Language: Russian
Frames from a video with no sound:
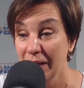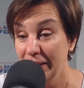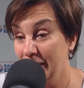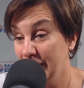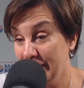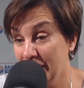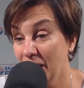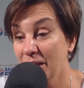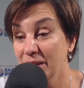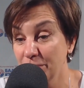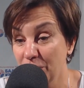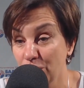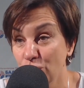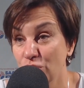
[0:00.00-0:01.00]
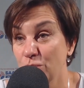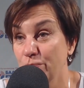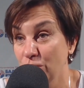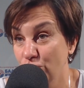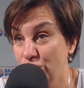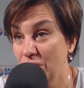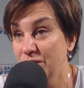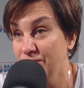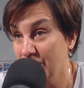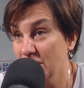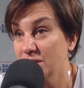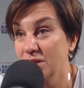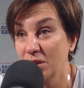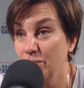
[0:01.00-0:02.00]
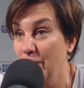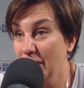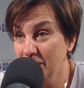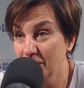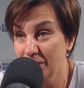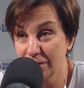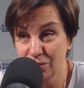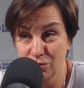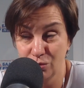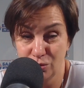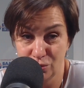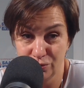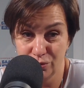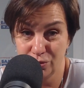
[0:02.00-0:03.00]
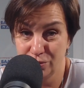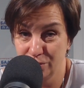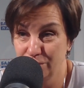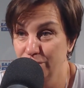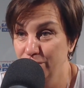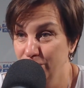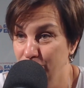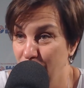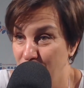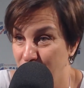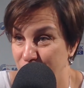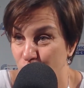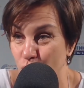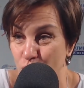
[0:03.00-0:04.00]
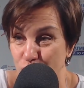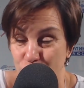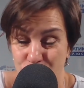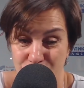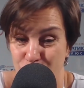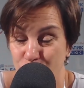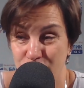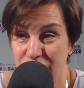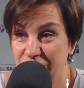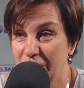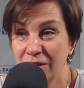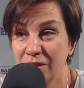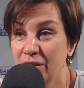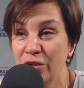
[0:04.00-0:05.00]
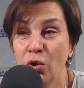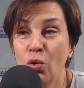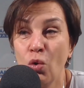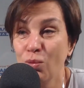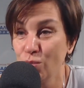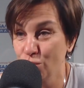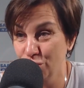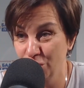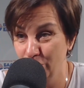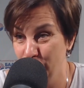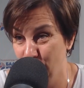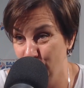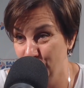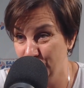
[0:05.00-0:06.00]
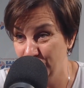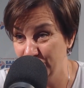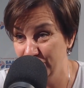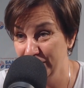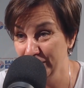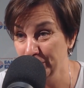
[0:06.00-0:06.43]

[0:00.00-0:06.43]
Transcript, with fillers: А, и карты мы можем получать в разных банках, то есть, ну вот банков сколько существует, десяток легко можно получить.